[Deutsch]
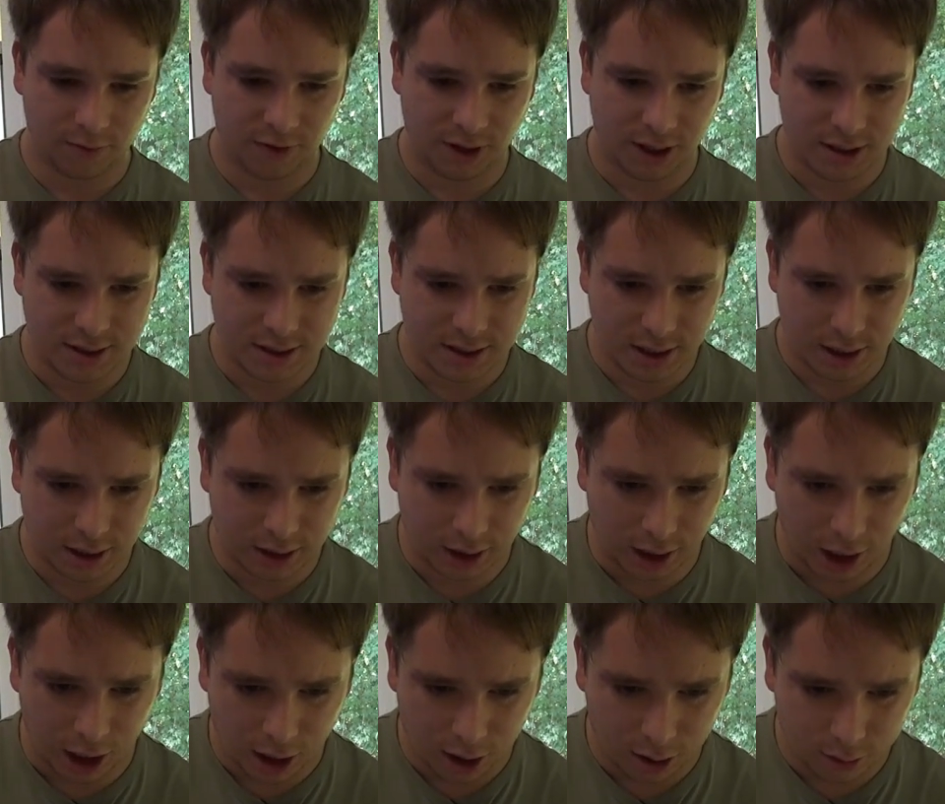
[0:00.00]
heißt der?
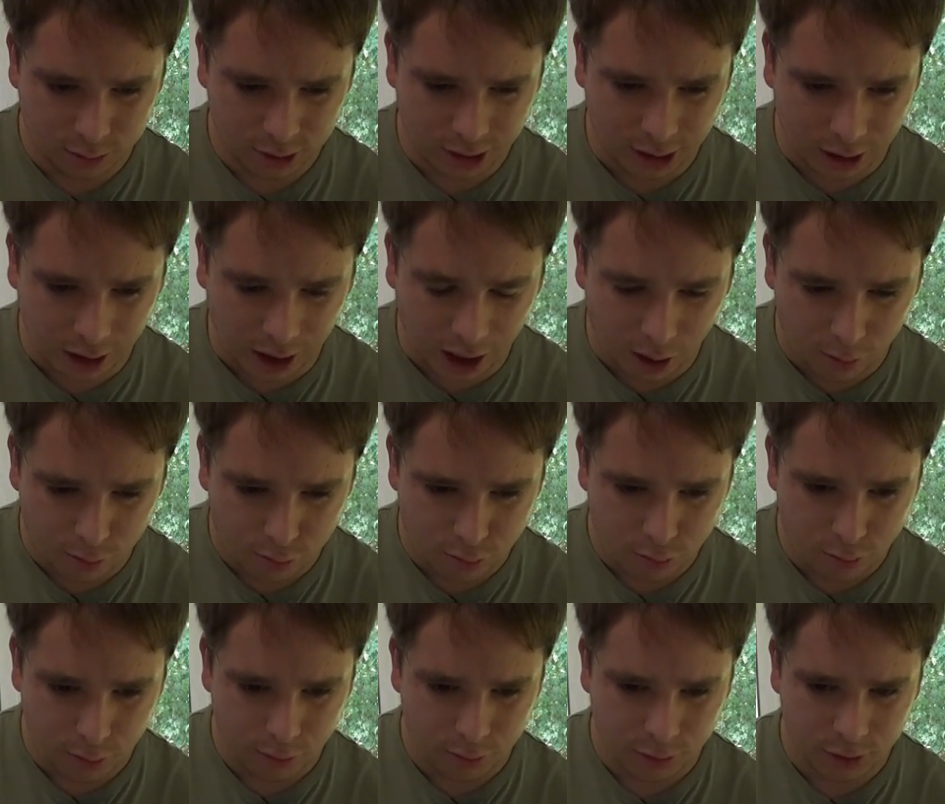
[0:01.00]
Kra Kram...
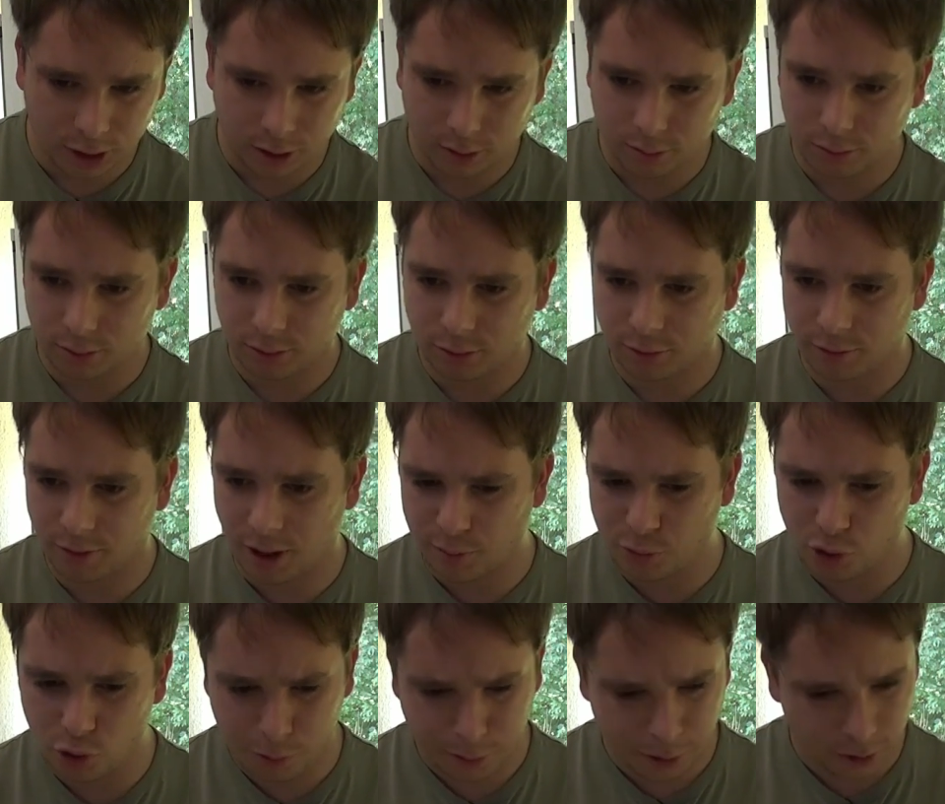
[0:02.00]

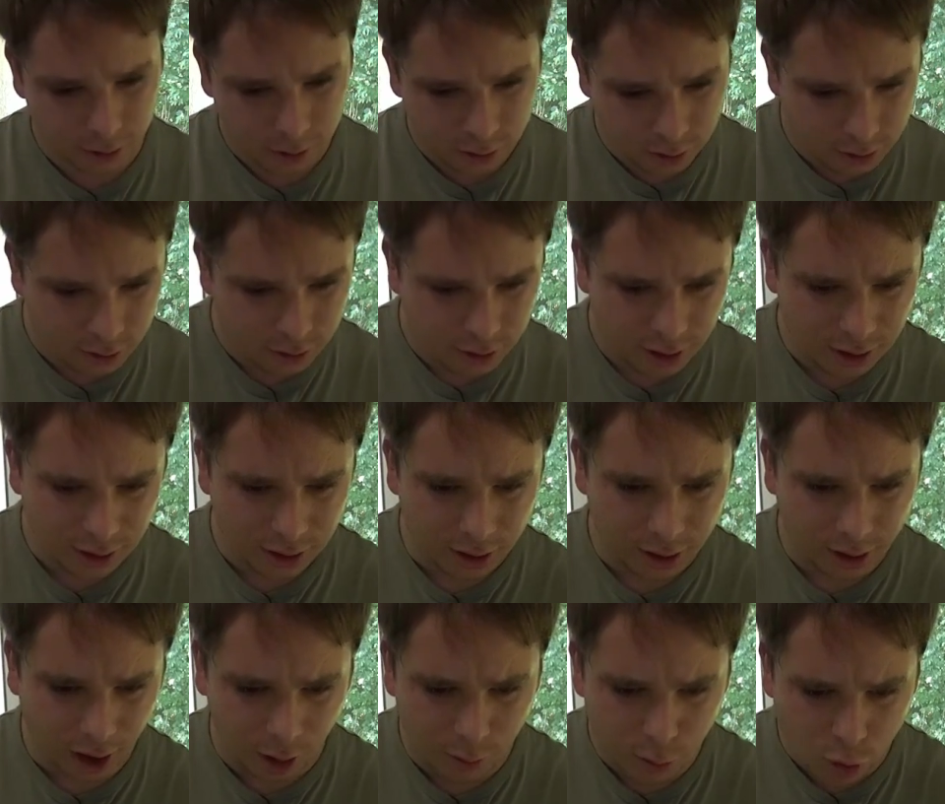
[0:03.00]
Kramub?
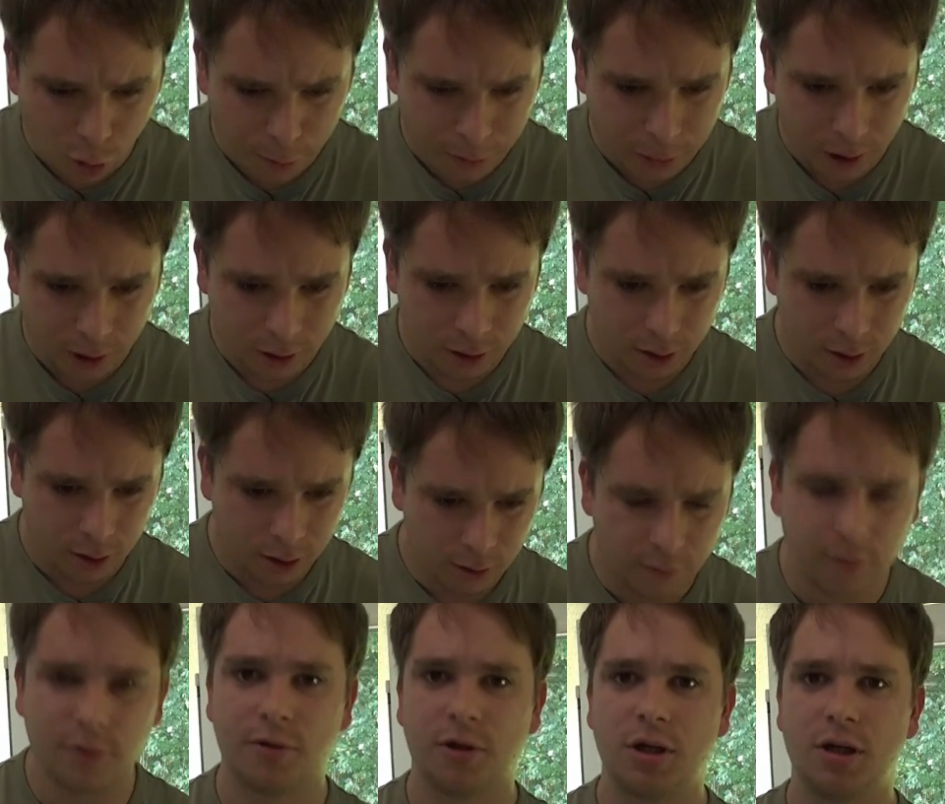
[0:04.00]
Kramub?
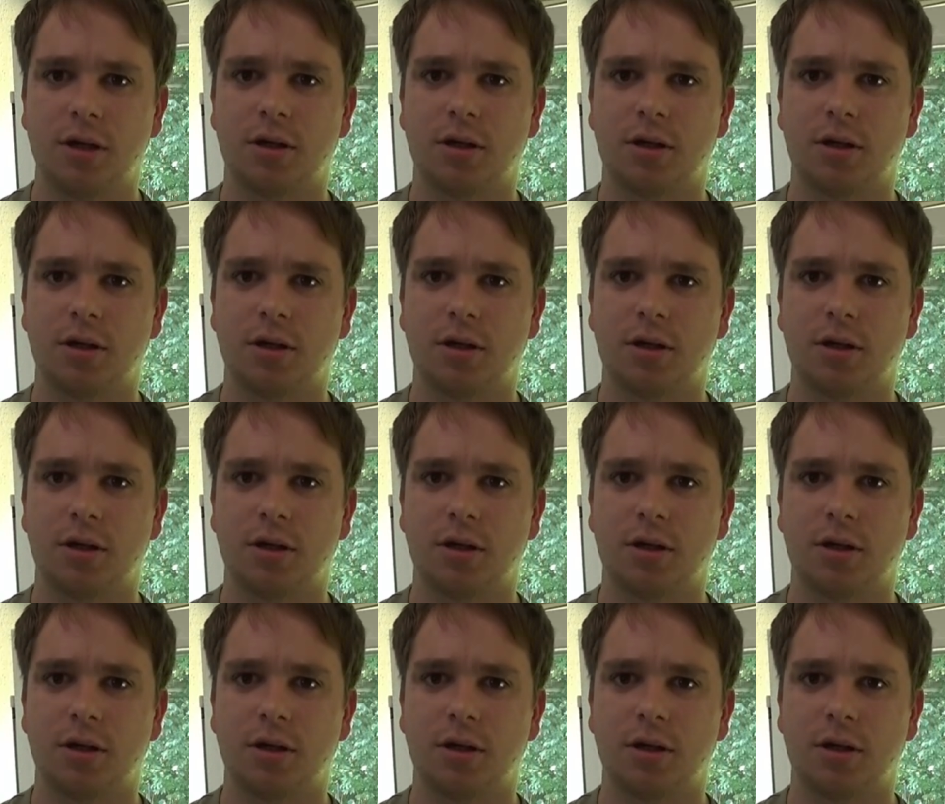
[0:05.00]
Wie würdet